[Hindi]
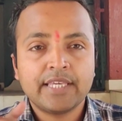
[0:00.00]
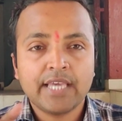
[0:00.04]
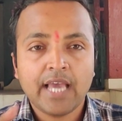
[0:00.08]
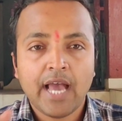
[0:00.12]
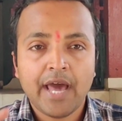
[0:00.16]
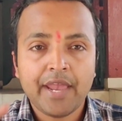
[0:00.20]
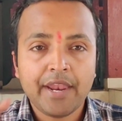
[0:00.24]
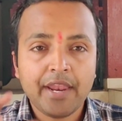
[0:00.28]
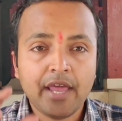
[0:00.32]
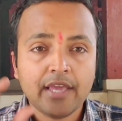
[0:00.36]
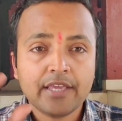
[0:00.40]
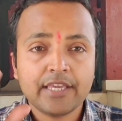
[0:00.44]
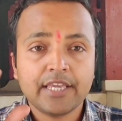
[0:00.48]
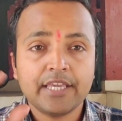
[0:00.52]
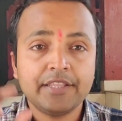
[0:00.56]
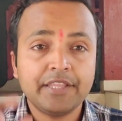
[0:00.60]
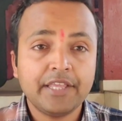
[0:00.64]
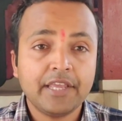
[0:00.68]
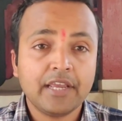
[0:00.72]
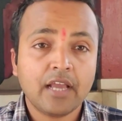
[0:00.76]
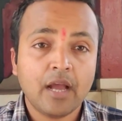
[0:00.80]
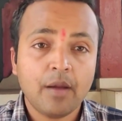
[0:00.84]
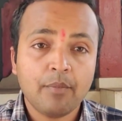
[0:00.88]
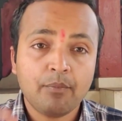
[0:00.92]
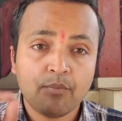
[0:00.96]
ग्यारह
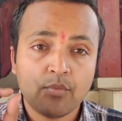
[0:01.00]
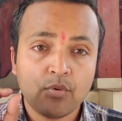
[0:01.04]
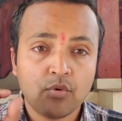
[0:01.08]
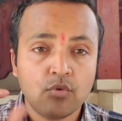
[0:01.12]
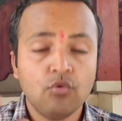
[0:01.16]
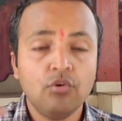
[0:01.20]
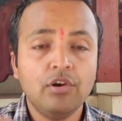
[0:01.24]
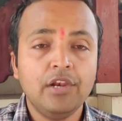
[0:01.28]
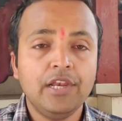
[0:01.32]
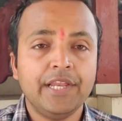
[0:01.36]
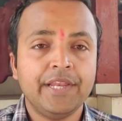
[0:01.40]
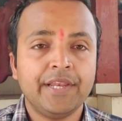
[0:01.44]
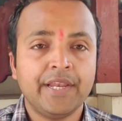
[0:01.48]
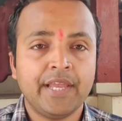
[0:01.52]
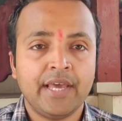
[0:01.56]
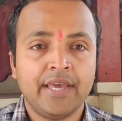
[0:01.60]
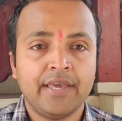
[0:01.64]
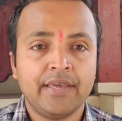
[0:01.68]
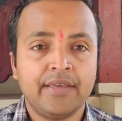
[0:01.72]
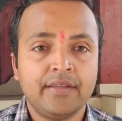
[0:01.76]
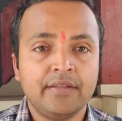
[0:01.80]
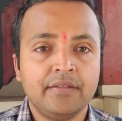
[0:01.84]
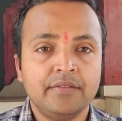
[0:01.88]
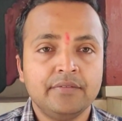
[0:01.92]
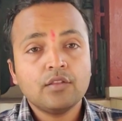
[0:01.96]
गेंदे का फूल लेना
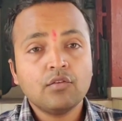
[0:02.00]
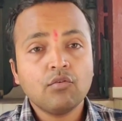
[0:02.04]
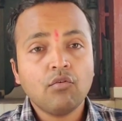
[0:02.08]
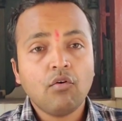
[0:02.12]
है